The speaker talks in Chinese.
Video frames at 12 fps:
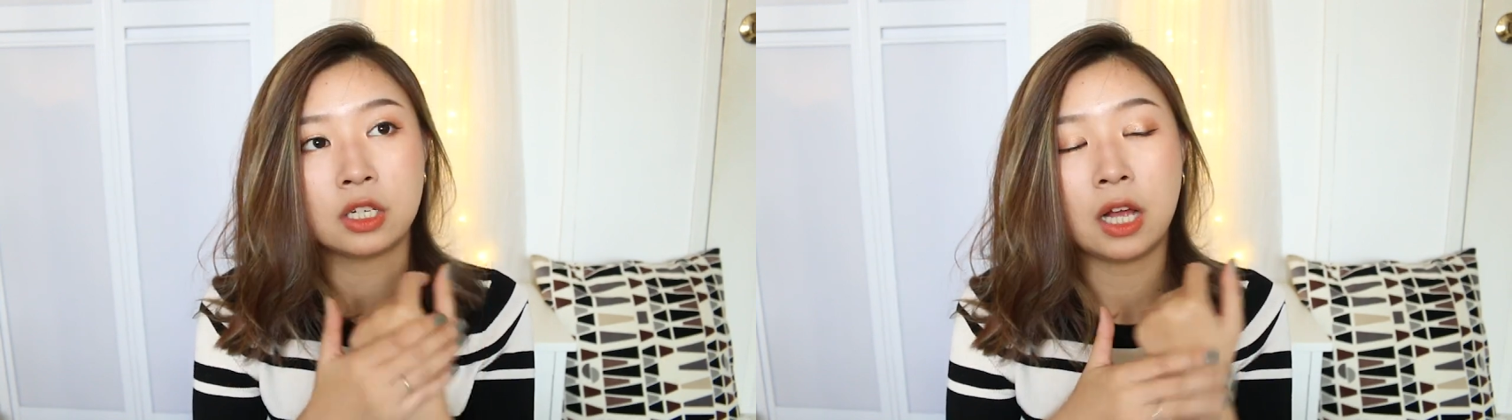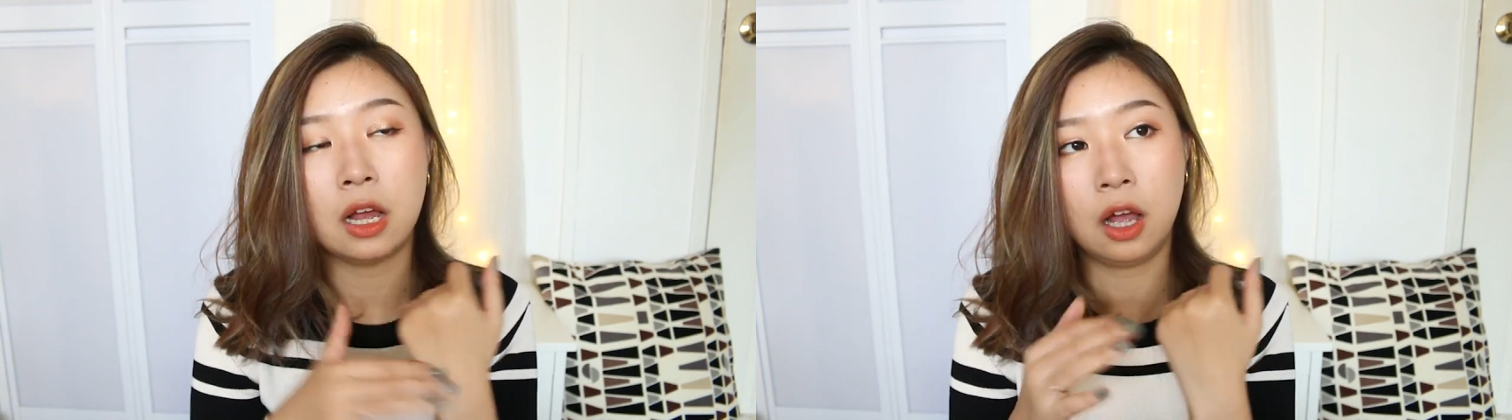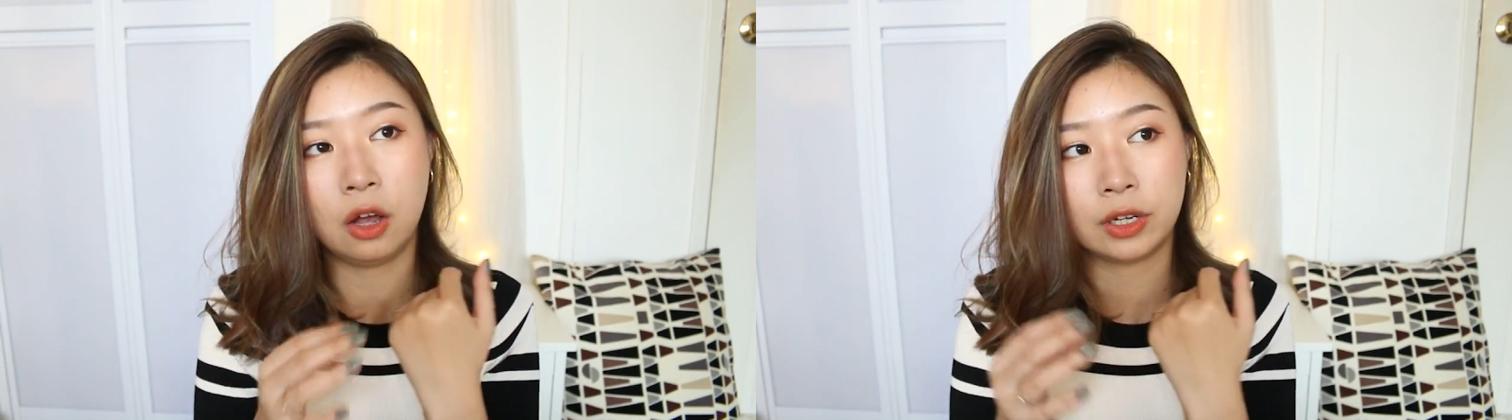是
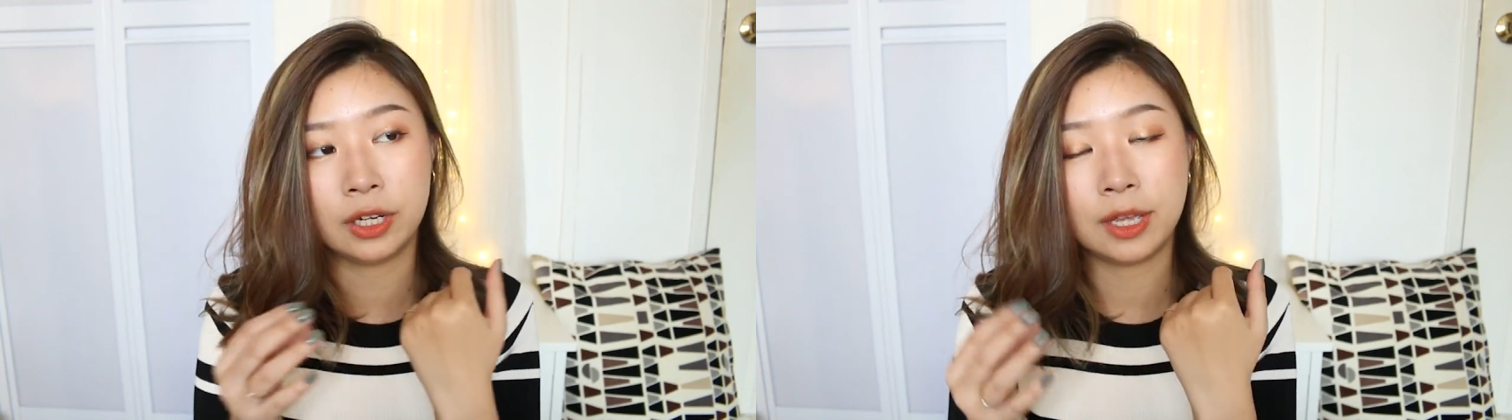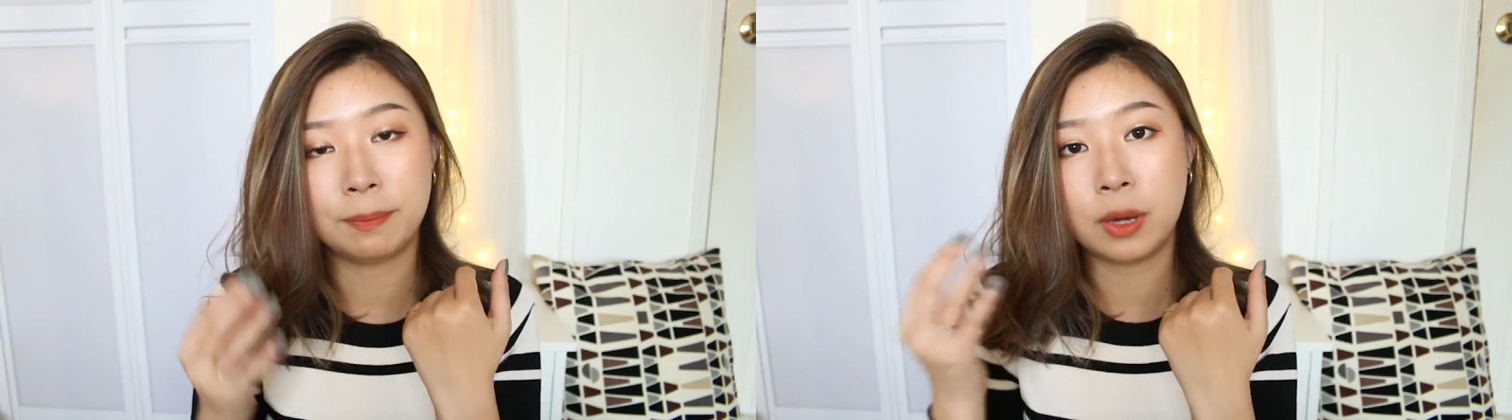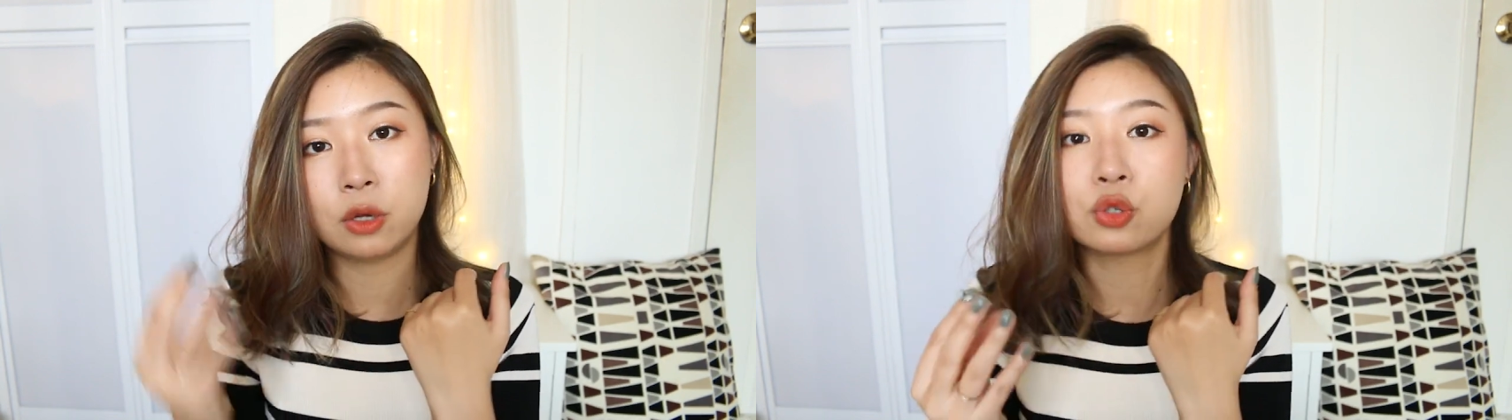刚好可
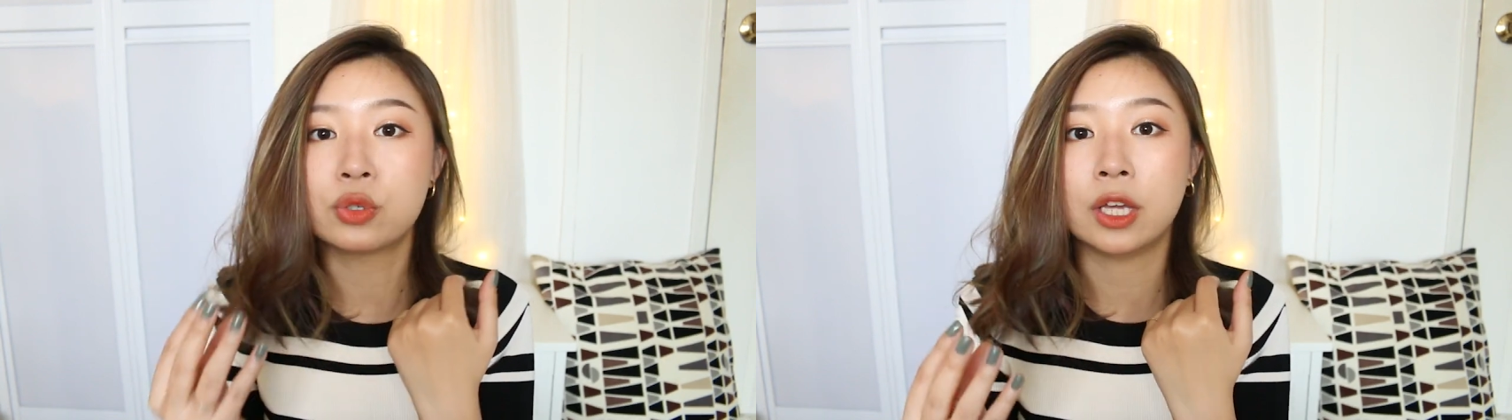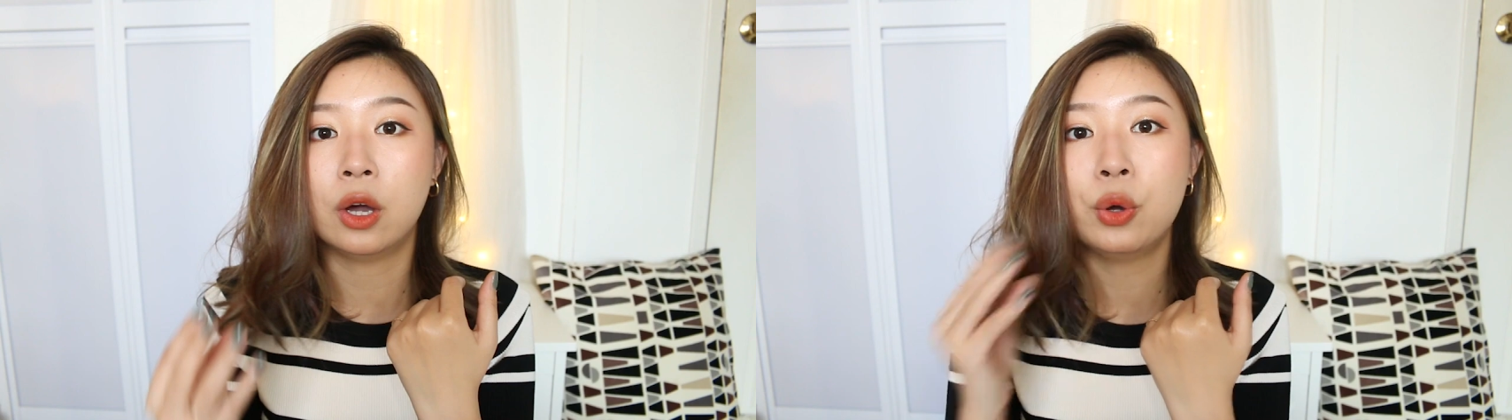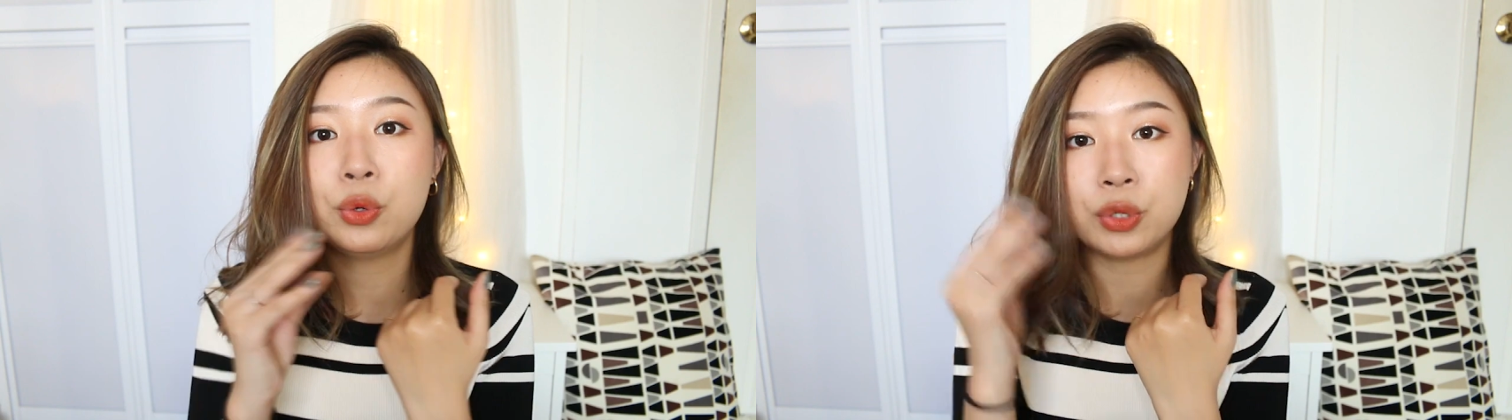以帮助
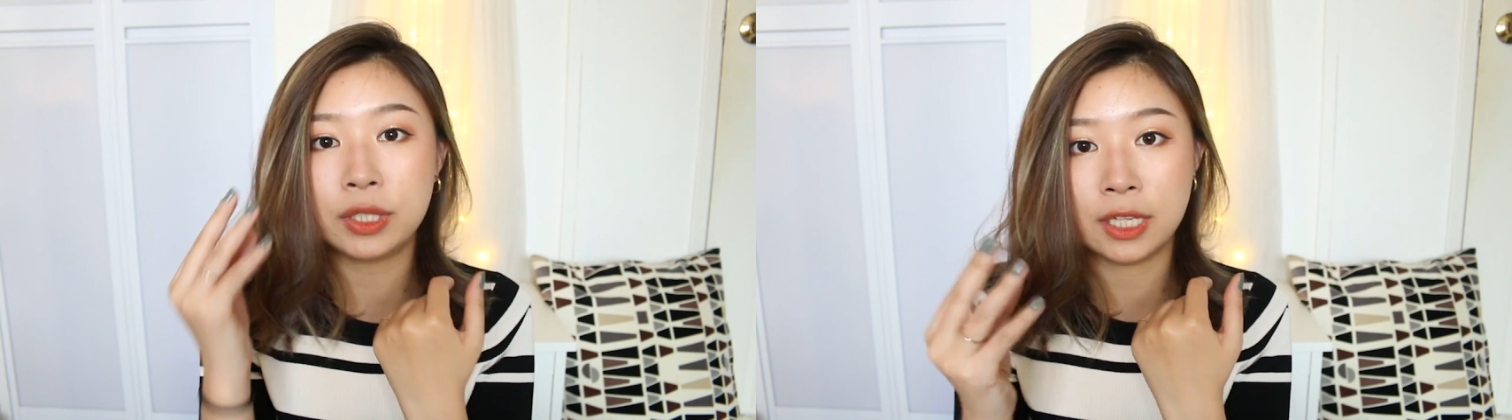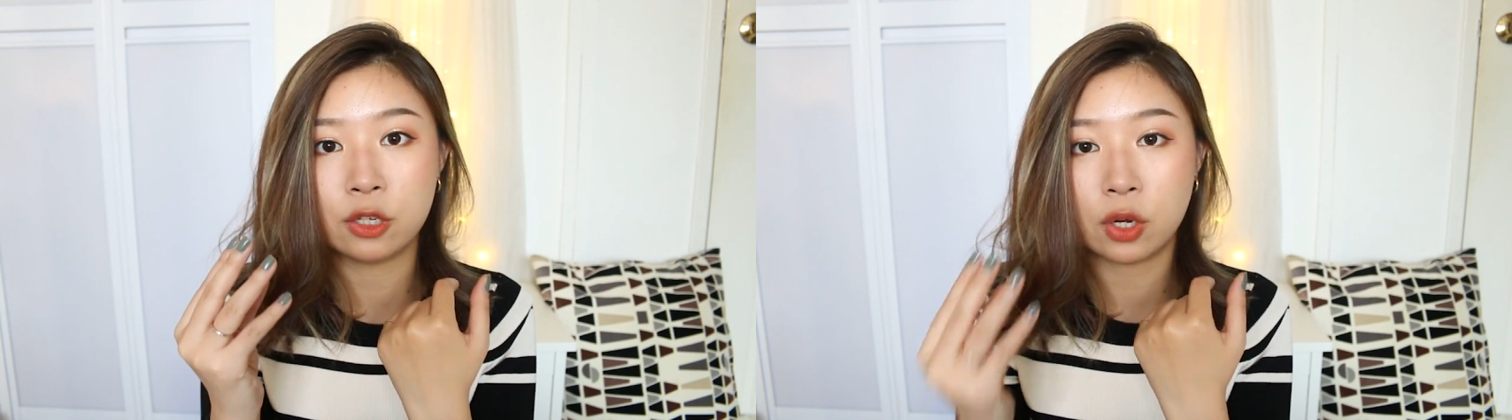你后续底